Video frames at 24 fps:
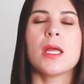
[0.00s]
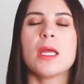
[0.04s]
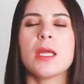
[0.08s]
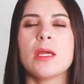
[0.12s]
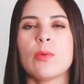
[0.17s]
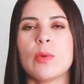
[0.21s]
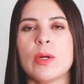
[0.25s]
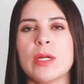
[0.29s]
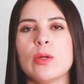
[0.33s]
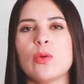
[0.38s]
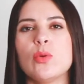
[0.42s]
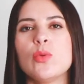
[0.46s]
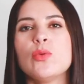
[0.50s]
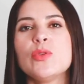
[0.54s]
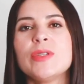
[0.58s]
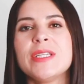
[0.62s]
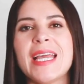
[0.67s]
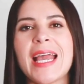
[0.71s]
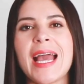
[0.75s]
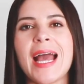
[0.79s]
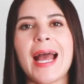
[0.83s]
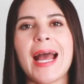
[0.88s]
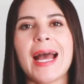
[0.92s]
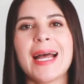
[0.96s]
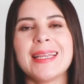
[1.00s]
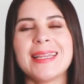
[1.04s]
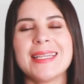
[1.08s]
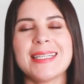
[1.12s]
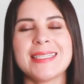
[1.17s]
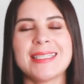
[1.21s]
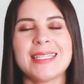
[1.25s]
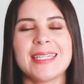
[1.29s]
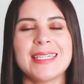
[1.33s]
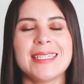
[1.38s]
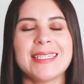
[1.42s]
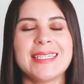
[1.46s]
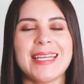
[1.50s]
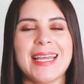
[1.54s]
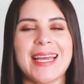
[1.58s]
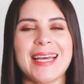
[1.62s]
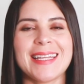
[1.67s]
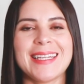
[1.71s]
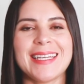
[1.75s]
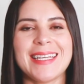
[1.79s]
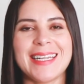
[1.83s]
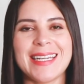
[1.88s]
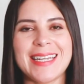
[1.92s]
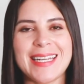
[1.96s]
Y bueno, un día antes del
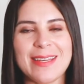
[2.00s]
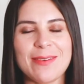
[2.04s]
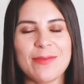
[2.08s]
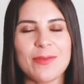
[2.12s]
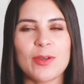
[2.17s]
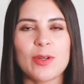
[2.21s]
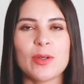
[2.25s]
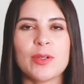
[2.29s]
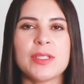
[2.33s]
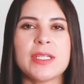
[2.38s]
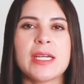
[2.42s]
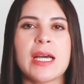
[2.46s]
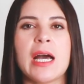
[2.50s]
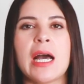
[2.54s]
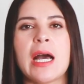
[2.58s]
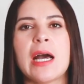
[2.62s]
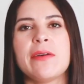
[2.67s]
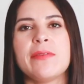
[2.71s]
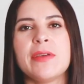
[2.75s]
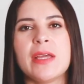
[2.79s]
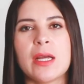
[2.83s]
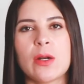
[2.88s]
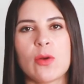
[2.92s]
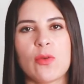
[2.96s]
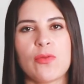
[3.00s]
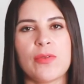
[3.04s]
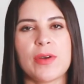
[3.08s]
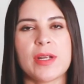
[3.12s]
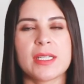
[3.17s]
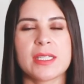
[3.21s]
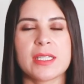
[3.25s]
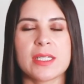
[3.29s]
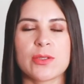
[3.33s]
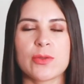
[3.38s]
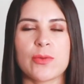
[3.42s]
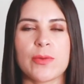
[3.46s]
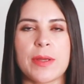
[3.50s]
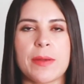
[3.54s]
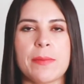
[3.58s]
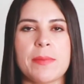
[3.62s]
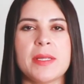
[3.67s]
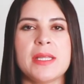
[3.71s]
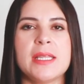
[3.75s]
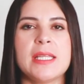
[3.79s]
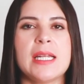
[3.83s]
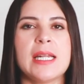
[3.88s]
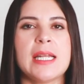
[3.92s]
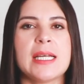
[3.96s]
día del libro ya habían ofertas
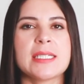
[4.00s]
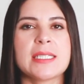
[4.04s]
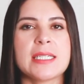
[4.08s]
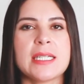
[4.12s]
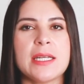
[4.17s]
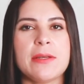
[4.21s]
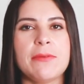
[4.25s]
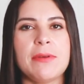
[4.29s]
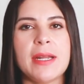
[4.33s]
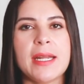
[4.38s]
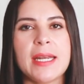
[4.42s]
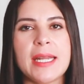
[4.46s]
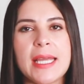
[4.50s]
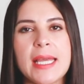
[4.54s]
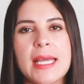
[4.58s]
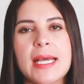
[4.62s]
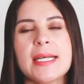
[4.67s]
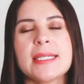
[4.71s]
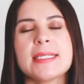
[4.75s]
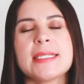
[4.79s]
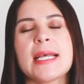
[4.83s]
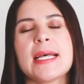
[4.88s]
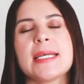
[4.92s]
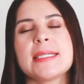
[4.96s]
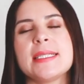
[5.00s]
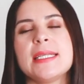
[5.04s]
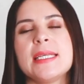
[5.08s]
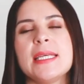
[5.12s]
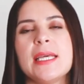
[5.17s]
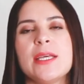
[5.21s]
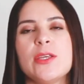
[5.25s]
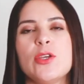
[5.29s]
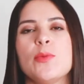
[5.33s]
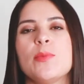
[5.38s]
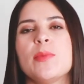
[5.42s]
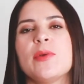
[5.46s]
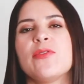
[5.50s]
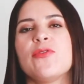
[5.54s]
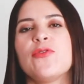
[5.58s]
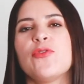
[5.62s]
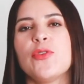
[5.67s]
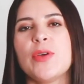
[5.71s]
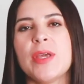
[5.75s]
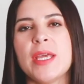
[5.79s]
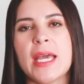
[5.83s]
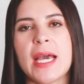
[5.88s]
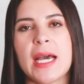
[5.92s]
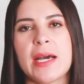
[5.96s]
obviamente en las librerías, así que yo me
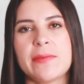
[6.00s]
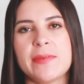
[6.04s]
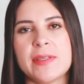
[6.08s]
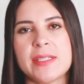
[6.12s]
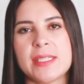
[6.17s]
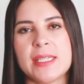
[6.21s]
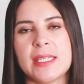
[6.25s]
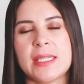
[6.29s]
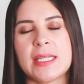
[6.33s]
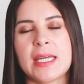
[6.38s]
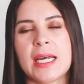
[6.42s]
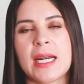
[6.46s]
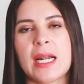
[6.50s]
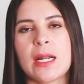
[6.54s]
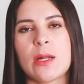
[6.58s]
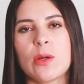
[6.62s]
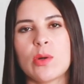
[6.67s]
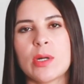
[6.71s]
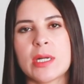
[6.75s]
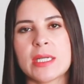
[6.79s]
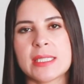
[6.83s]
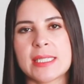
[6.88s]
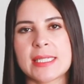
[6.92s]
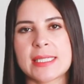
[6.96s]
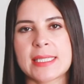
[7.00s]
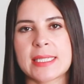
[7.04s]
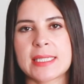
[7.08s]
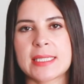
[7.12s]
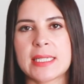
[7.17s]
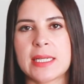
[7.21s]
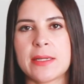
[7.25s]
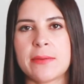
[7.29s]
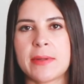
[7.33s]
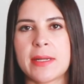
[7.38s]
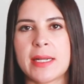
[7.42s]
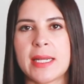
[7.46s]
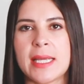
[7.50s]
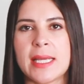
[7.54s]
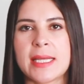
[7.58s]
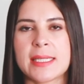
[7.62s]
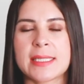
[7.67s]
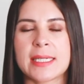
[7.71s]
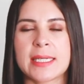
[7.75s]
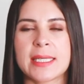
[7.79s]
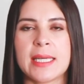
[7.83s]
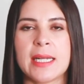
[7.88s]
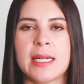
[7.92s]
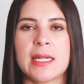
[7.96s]
fui a visitar algunas de estas
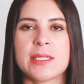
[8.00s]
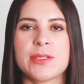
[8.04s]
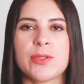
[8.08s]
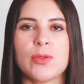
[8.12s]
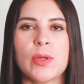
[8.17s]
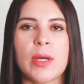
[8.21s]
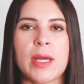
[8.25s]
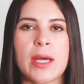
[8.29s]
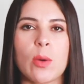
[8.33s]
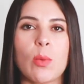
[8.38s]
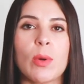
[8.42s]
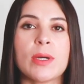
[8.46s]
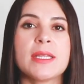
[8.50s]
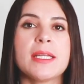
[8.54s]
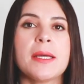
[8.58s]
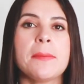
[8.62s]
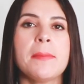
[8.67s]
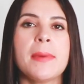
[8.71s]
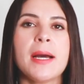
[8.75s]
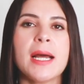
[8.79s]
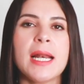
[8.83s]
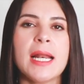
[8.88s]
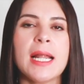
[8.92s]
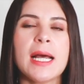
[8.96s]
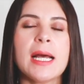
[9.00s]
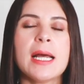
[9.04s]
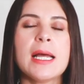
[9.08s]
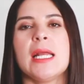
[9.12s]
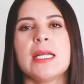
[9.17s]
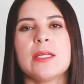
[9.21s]
librerías aquí en la ciudad de Guatemala.